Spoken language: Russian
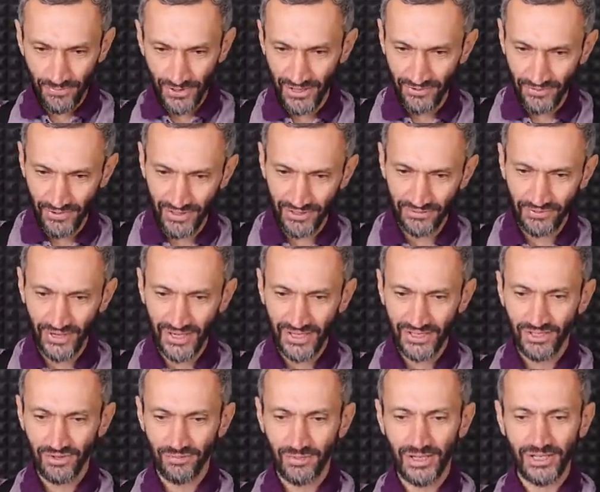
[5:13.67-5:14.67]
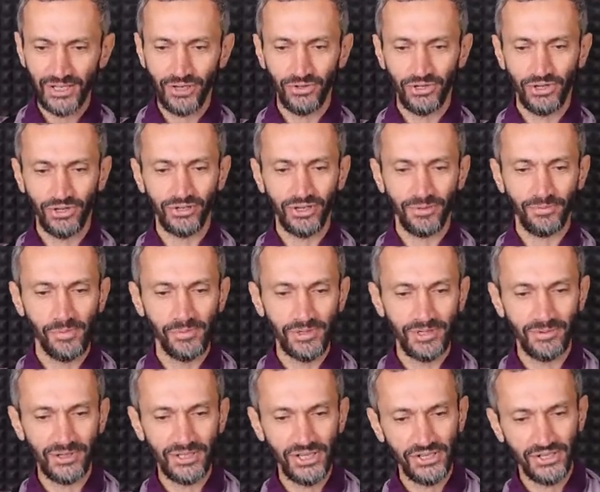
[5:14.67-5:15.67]
первую конференцию молодых ученых по
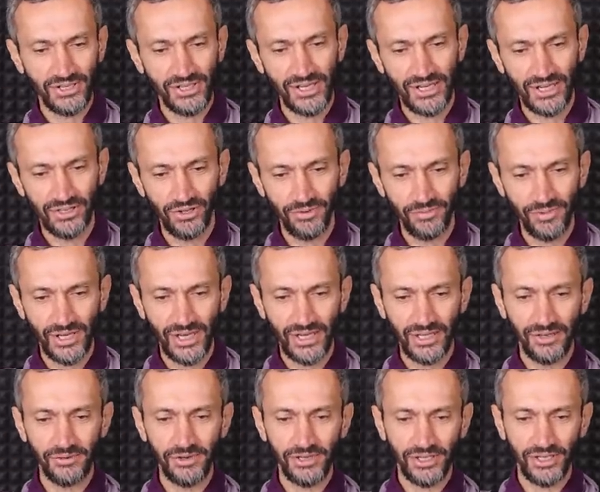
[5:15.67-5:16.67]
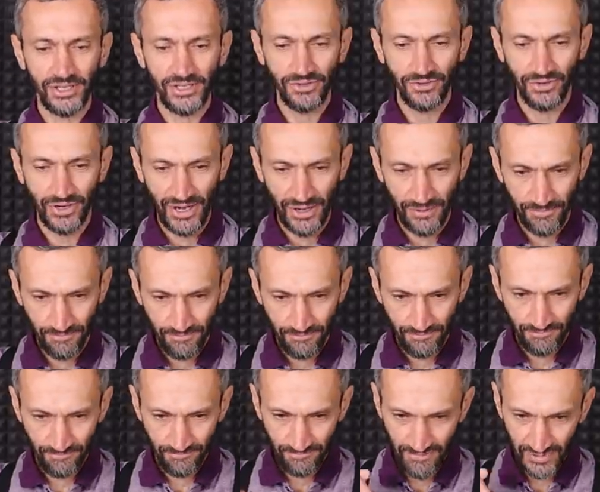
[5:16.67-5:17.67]
математической экономике и экономической теории.
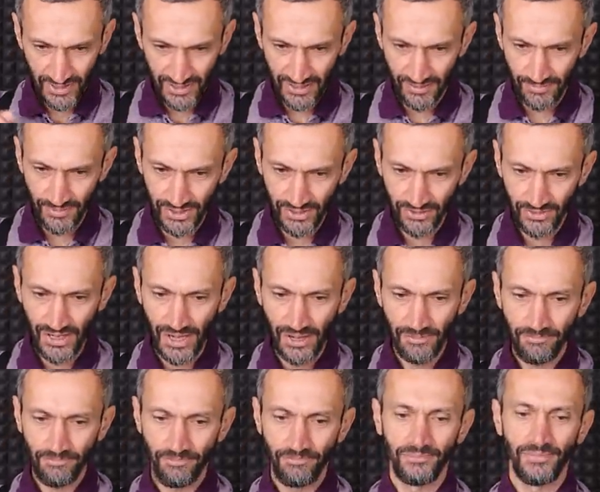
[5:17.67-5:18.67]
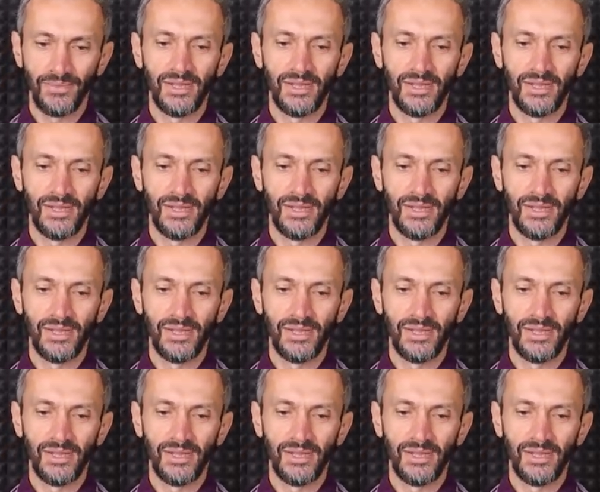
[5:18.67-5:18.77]
СМ сюда.